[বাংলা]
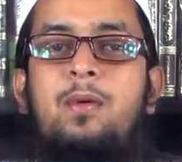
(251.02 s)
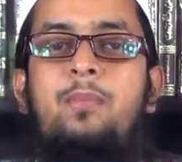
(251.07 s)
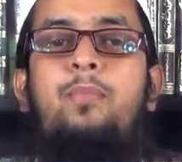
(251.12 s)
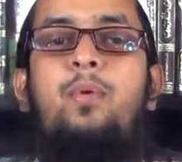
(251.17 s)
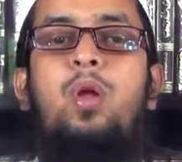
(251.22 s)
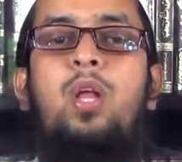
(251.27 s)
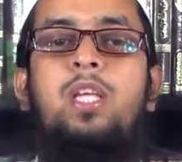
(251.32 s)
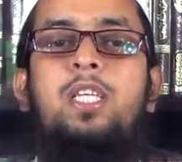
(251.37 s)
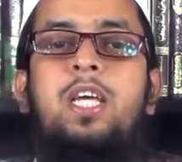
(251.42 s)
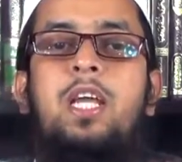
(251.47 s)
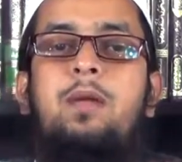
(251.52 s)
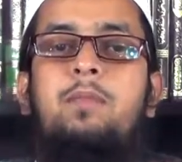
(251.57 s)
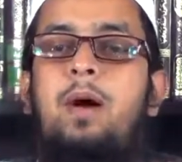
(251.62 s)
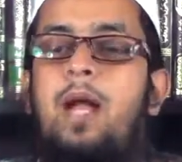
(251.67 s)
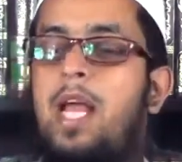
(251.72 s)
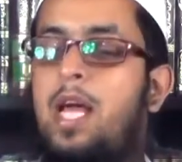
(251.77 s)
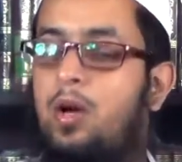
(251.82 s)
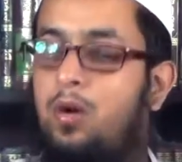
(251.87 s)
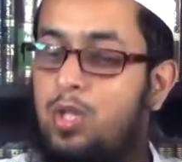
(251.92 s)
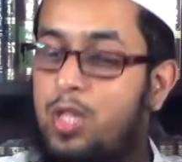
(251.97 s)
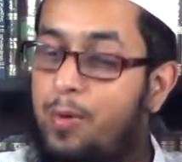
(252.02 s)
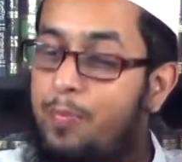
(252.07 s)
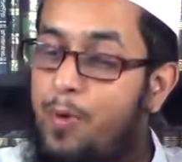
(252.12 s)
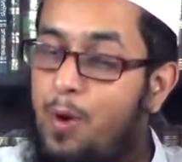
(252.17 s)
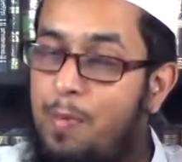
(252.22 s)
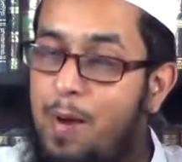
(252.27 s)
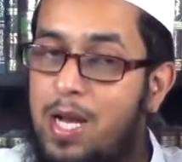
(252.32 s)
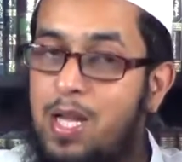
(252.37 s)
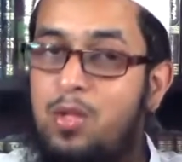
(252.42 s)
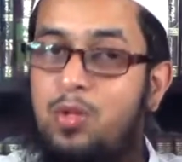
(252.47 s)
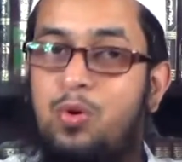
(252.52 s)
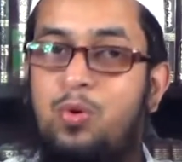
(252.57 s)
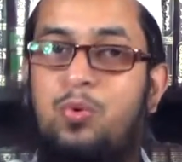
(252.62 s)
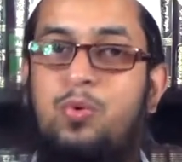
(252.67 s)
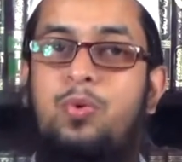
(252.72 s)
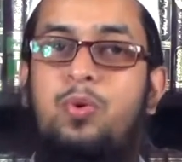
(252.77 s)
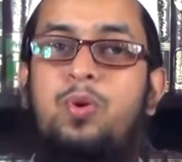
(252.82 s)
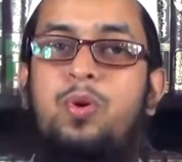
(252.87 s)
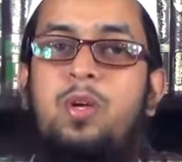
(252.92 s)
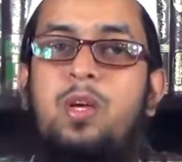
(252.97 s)
পড়েছেন মানে একথা প্রমাণিত
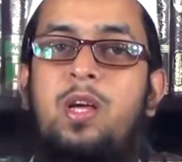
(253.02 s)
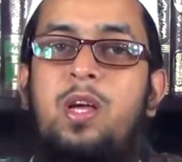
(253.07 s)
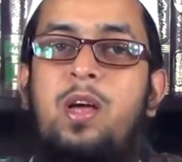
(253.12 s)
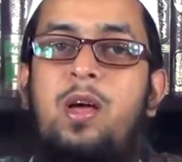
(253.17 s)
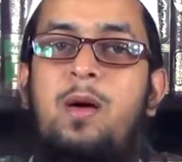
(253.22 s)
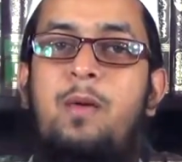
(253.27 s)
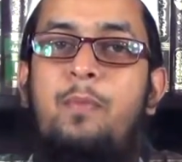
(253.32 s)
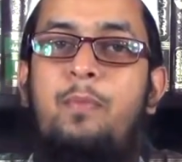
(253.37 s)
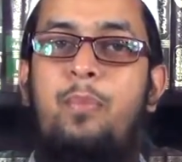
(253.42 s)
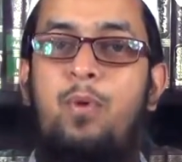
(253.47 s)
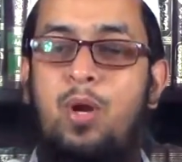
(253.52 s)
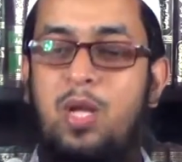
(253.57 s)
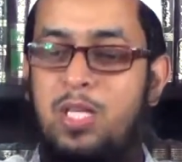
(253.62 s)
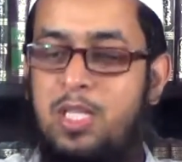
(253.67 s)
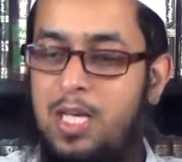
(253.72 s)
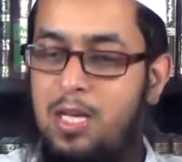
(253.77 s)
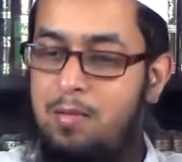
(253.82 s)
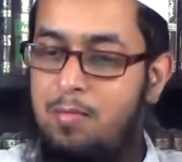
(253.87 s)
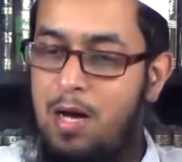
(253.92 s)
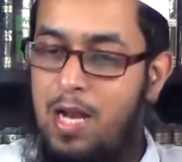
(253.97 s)
পড়েছেন